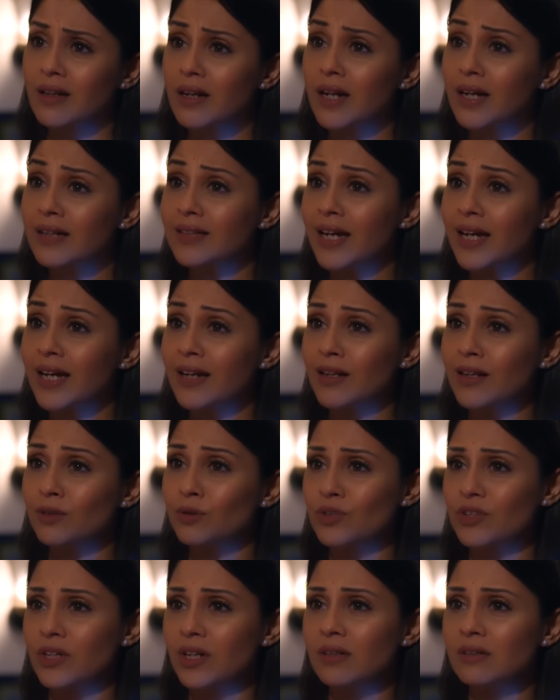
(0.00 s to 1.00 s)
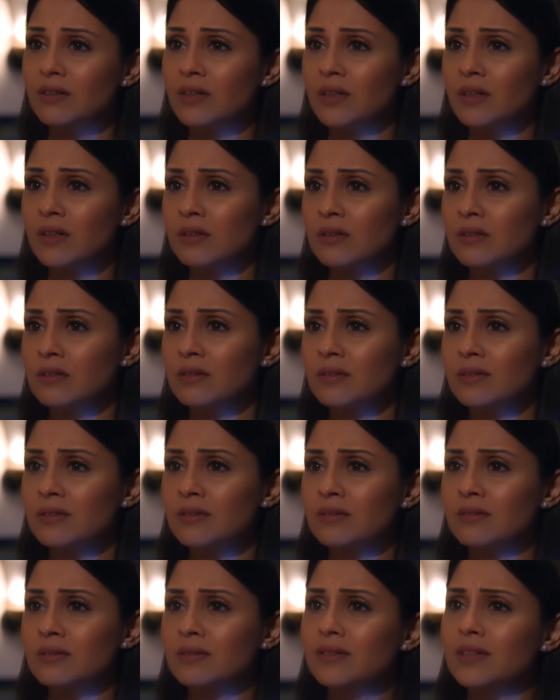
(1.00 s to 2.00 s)
लगता है ना तुझे
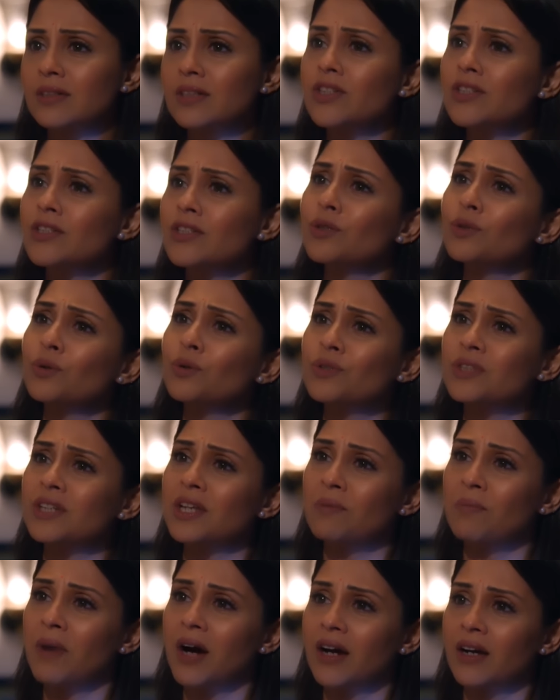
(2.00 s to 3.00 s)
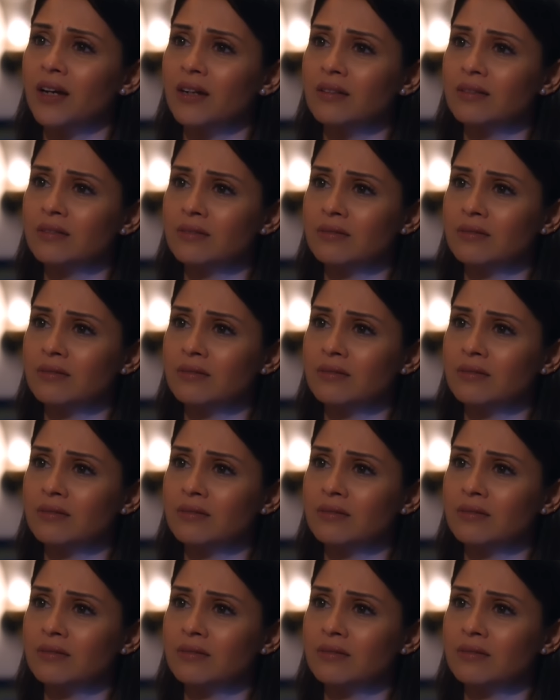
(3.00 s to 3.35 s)
जैसे तू तो उसकी माँ है